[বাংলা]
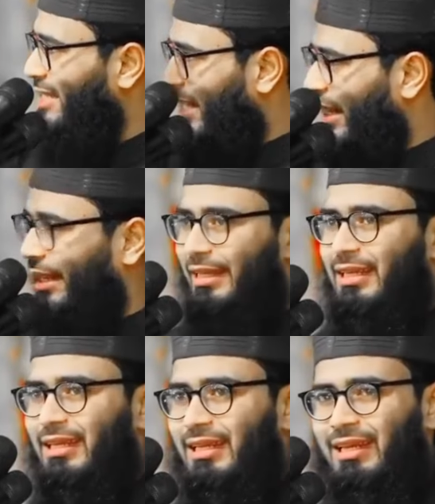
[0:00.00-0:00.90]
আছে না নাই
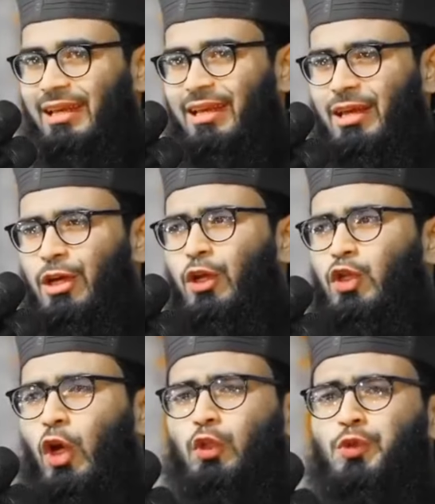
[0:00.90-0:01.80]

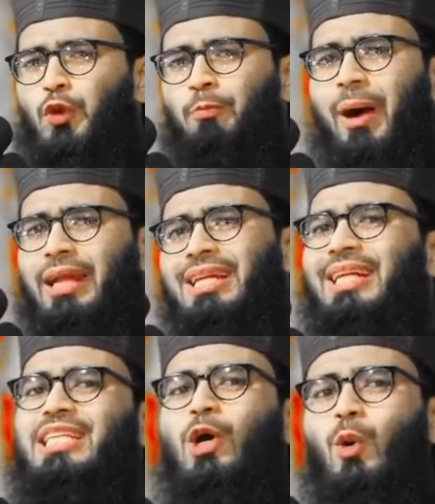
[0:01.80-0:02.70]
যতটুকু পারি
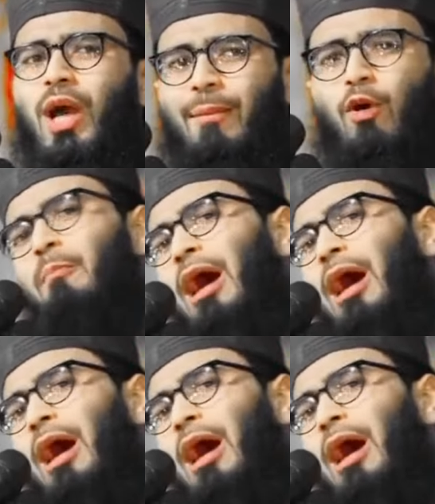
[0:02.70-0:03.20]
নিজেও খাবো